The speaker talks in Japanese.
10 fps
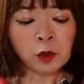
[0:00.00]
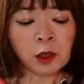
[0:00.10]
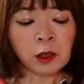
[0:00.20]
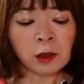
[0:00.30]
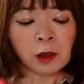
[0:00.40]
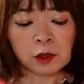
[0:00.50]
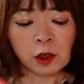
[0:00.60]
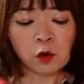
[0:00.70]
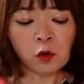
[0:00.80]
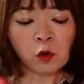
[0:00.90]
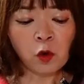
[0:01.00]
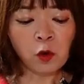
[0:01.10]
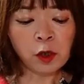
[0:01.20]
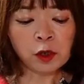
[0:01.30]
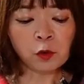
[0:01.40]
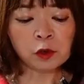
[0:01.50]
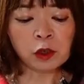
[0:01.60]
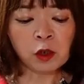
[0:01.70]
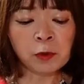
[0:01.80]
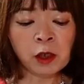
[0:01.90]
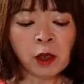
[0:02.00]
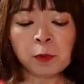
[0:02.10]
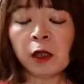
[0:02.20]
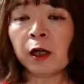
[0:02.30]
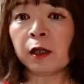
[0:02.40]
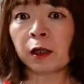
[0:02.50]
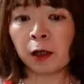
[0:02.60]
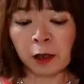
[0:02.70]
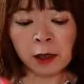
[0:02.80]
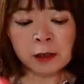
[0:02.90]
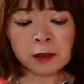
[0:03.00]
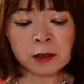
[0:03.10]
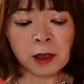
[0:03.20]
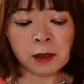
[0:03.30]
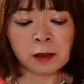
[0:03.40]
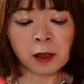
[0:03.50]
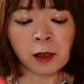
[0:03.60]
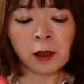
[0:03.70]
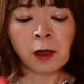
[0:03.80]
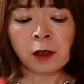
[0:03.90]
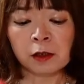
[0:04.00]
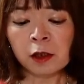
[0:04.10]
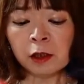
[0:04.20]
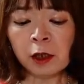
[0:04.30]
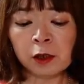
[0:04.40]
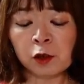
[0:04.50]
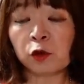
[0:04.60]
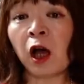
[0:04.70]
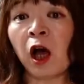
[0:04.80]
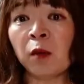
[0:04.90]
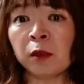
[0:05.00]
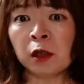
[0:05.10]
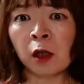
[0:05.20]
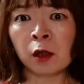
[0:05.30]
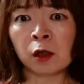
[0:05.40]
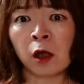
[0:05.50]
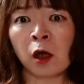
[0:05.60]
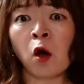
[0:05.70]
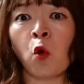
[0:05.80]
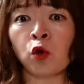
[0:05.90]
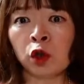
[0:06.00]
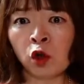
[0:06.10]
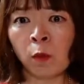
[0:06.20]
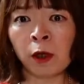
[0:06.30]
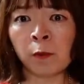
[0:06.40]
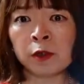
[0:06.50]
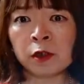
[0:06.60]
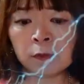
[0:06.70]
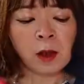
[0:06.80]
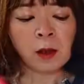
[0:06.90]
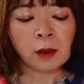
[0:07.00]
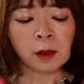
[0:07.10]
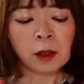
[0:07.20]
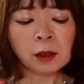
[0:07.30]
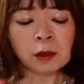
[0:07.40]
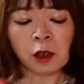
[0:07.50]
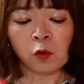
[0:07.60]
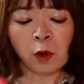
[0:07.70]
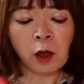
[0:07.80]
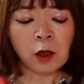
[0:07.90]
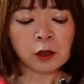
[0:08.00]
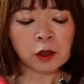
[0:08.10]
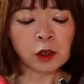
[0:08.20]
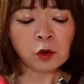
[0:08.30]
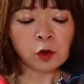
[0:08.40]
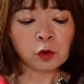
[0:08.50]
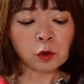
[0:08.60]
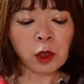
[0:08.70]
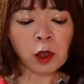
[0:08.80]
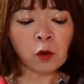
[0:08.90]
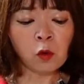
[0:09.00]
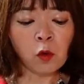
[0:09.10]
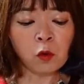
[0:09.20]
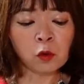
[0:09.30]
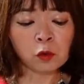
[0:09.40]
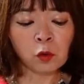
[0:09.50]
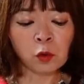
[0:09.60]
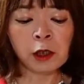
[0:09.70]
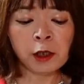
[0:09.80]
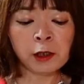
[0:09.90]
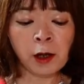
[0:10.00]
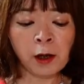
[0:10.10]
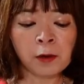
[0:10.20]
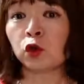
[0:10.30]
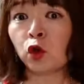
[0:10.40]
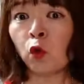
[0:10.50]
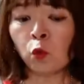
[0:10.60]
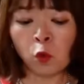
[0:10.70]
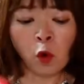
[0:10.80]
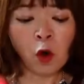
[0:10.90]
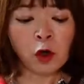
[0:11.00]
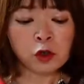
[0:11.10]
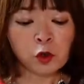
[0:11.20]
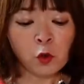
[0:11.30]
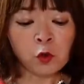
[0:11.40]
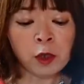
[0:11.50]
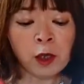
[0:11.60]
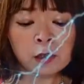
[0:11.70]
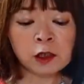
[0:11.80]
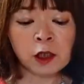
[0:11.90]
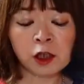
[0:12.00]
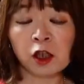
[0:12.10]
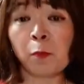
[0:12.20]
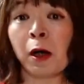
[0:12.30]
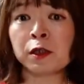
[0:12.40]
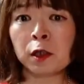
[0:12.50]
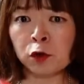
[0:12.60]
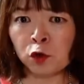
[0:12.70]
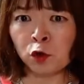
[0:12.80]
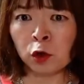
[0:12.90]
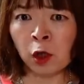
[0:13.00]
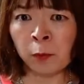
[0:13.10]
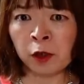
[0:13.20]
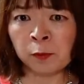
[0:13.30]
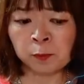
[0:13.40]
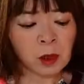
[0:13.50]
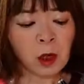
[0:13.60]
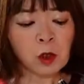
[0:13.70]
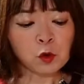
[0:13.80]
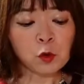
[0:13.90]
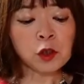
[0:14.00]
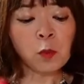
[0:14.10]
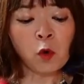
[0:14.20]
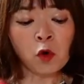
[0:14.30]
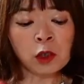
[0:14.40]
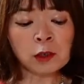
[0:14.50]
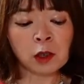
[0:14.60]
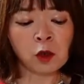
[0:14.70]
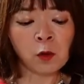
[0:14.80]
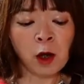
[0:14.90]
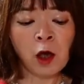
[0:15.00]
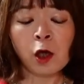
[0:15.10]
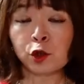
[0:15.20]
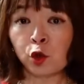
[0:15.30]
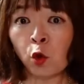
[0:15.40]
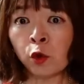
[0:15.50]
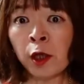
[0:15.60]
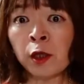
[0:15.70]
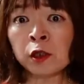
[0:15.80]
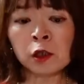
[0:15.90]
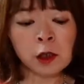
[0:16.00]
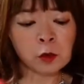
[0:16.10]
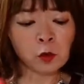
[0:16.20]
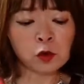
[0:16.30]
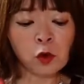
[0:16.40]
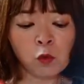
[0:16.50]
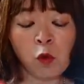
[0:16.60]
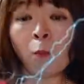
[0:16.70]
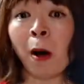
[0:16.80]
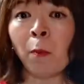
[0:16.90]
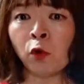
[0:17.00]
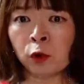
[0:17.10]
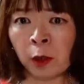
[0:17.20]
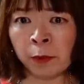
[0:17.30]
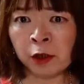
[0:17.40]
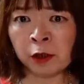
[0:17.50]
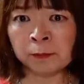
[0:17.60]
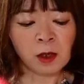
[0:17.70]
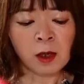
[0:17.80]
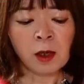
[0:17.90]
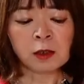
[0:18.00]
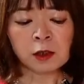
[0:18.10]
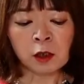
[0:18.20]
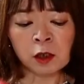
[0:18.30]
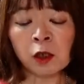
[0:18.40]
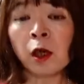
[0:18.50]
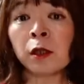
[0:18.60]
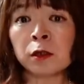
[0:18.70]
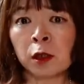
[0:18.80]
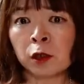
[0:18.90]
る日、時空を超えて再び未来から現在へにたいのターミネーターが送り込まれます。いったいは人類の抵抗軍のリーダー、ジョンを少年時代に抹殺するために、そしてもういったいは少年時代のジョンを守るために、先に現